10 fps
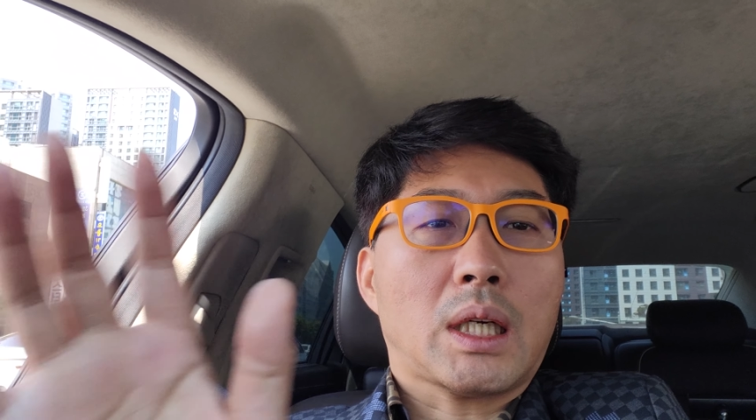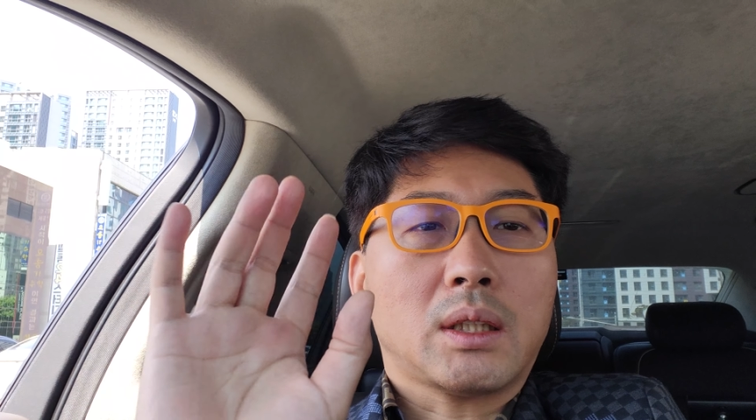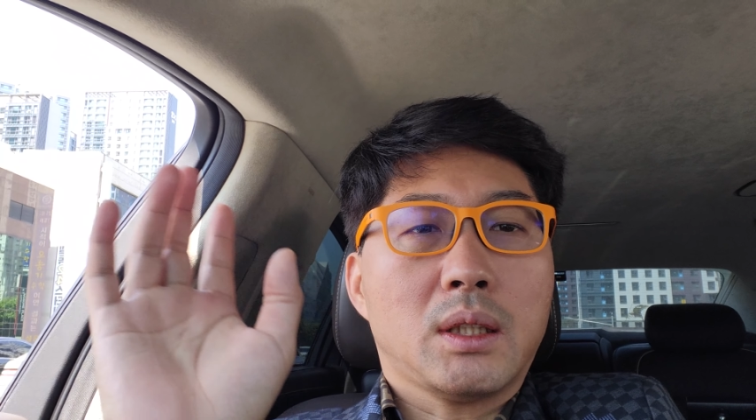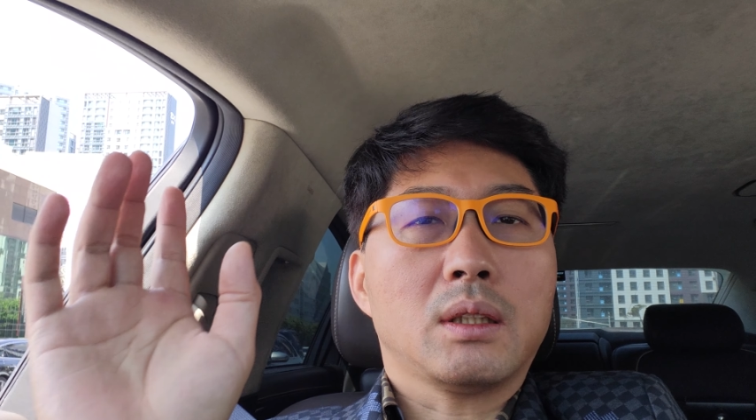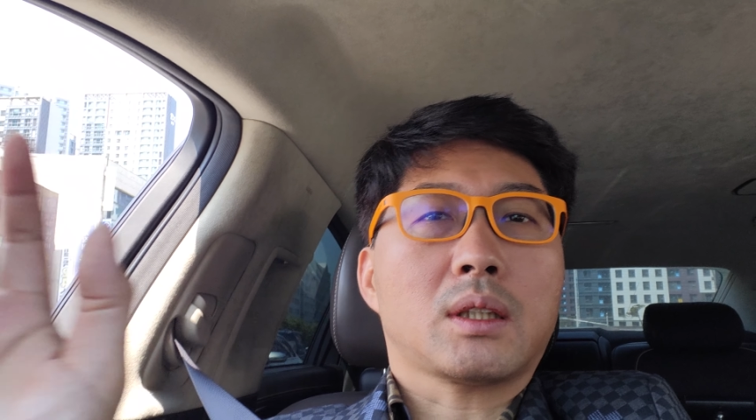
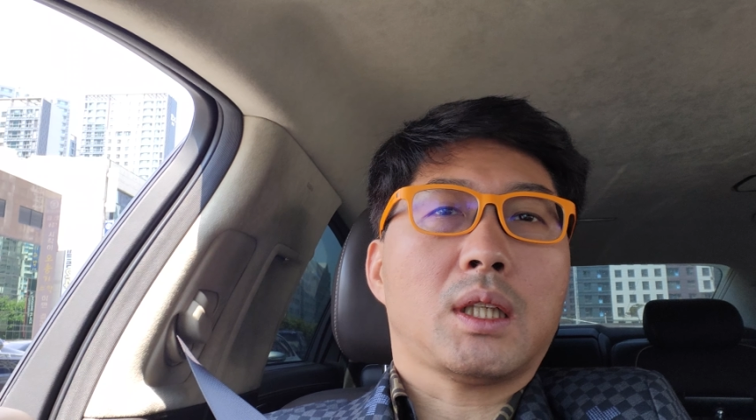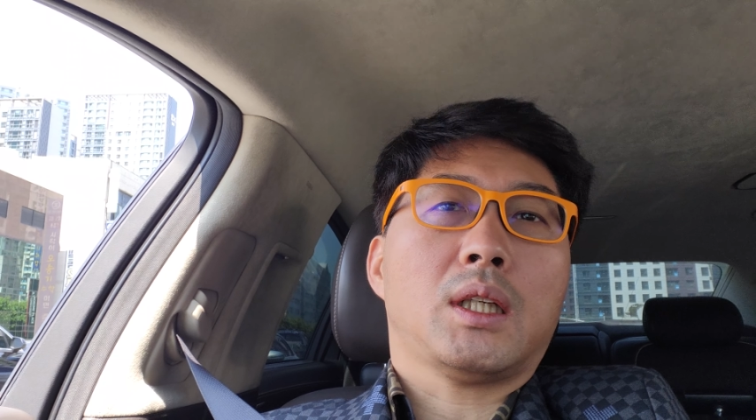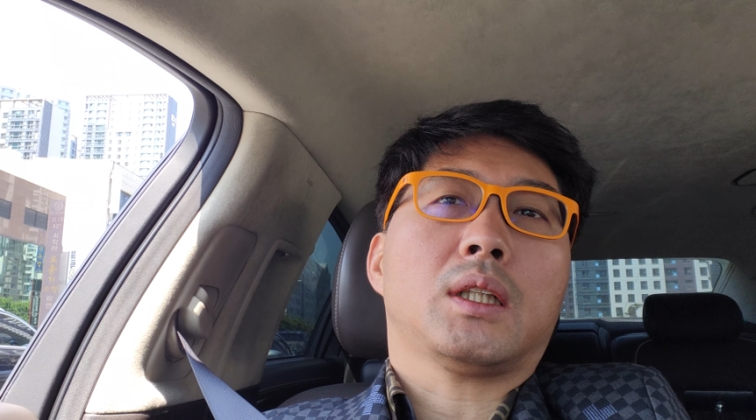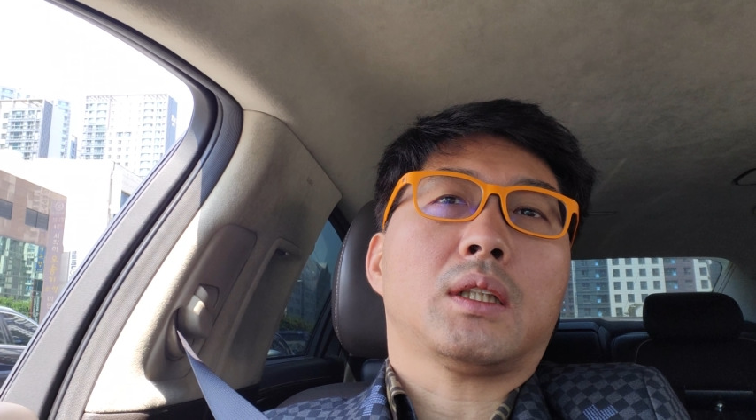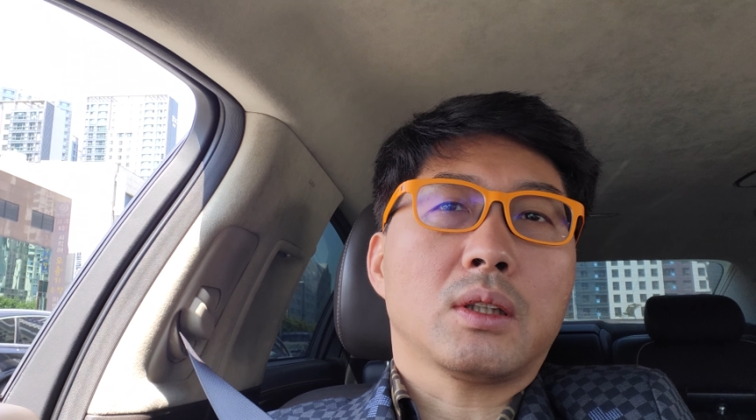같이
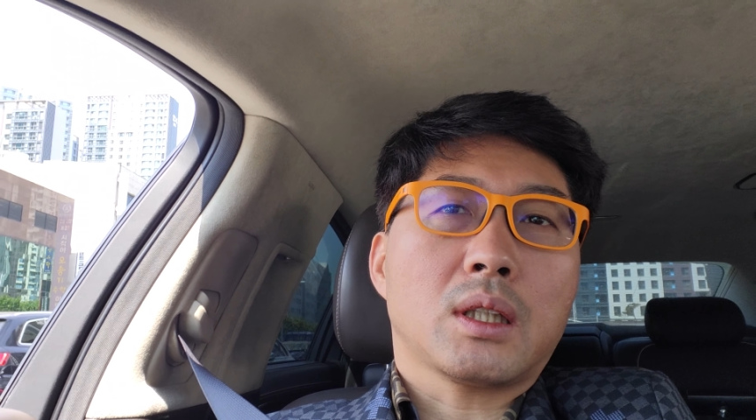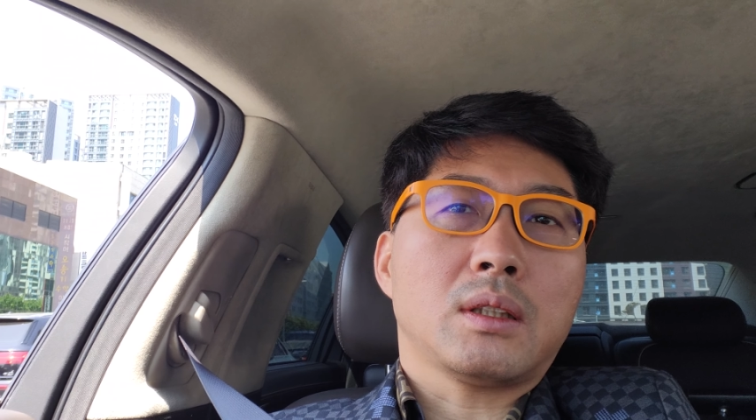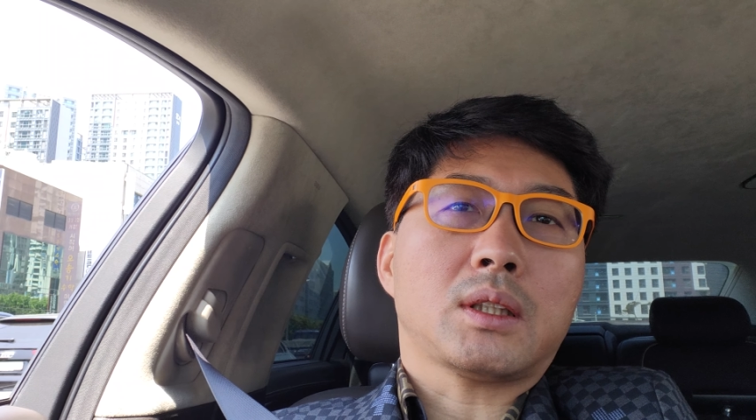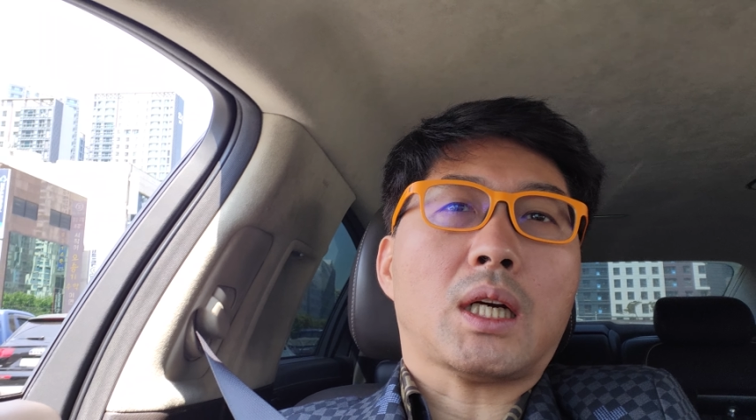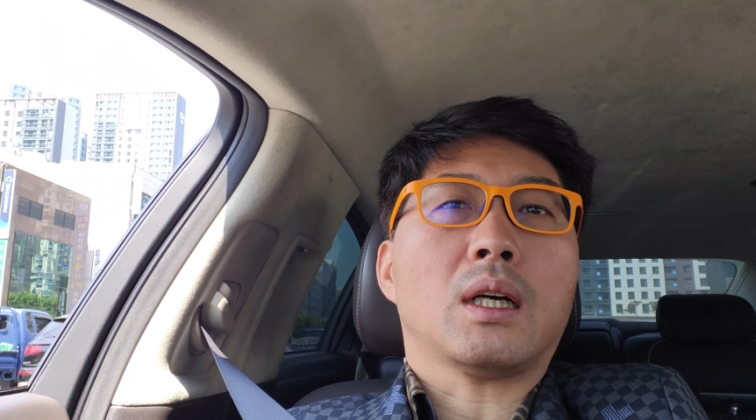이렇게
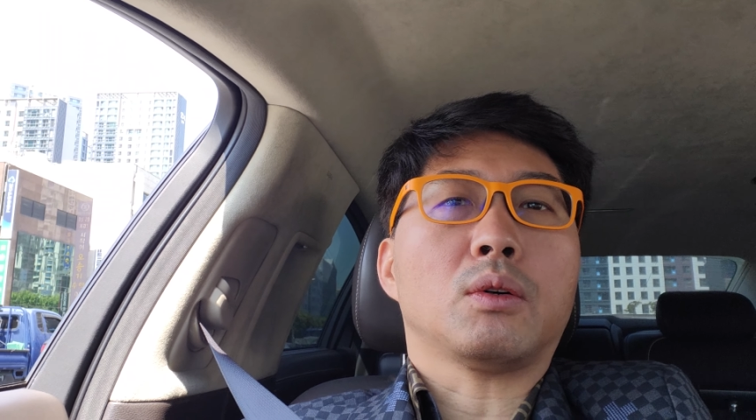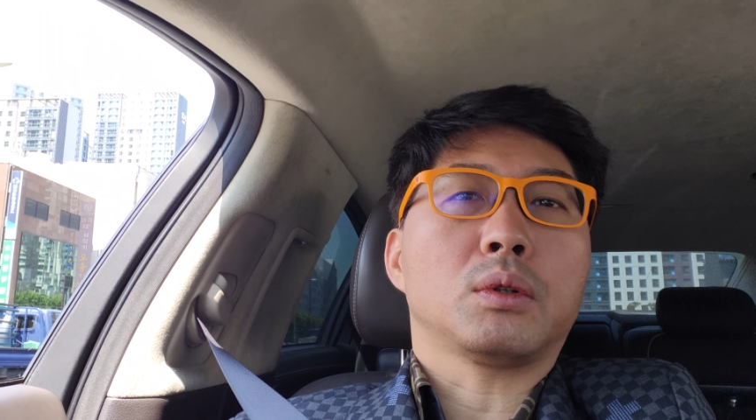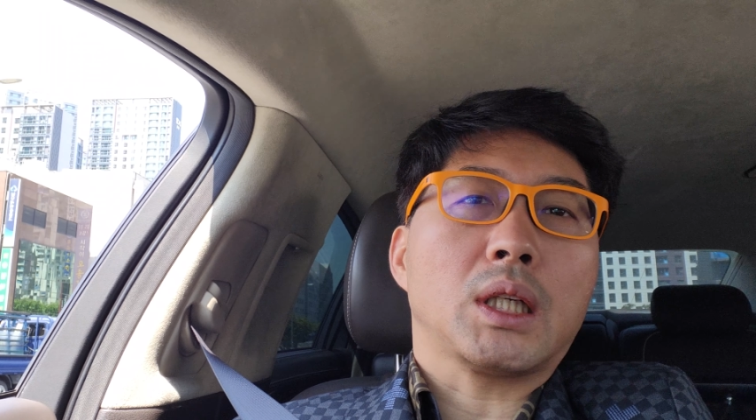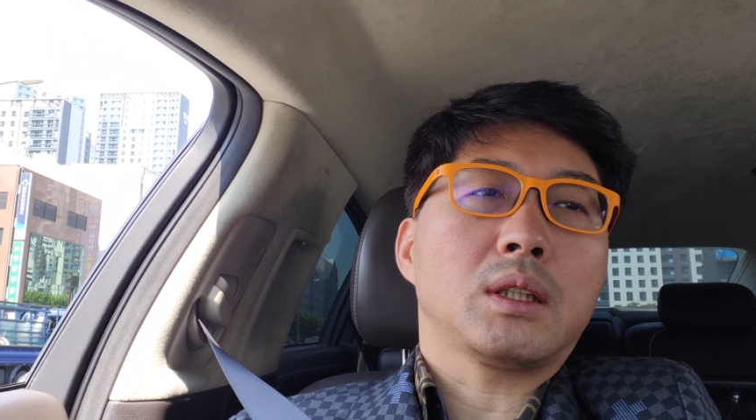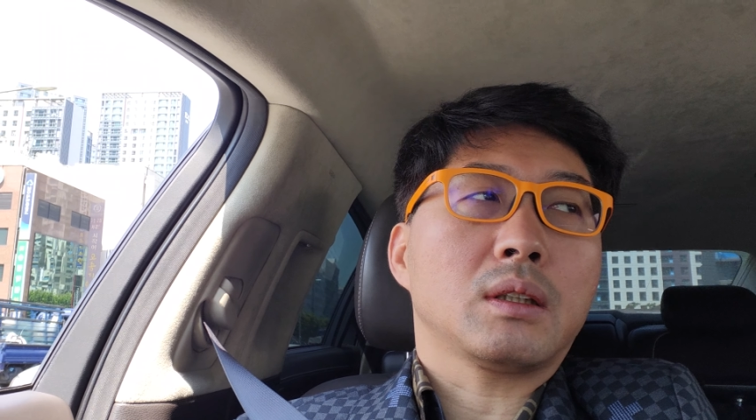설계를 잘
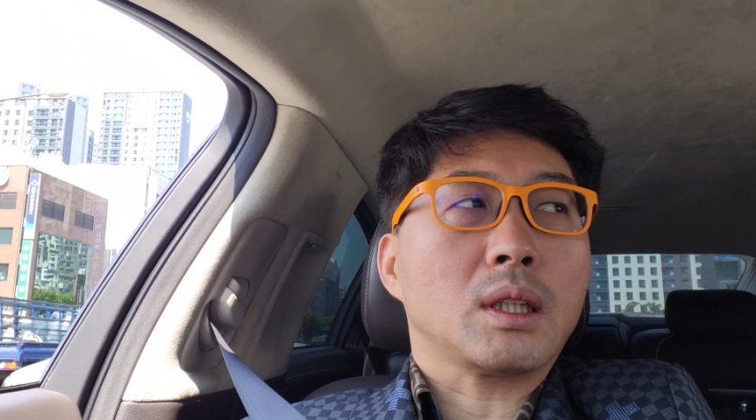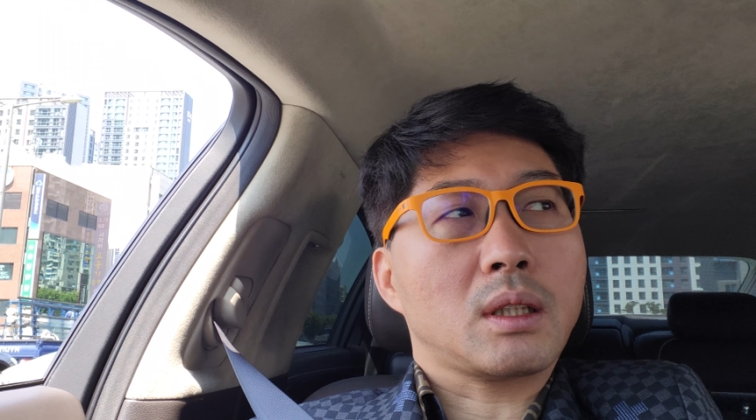하고 계신 것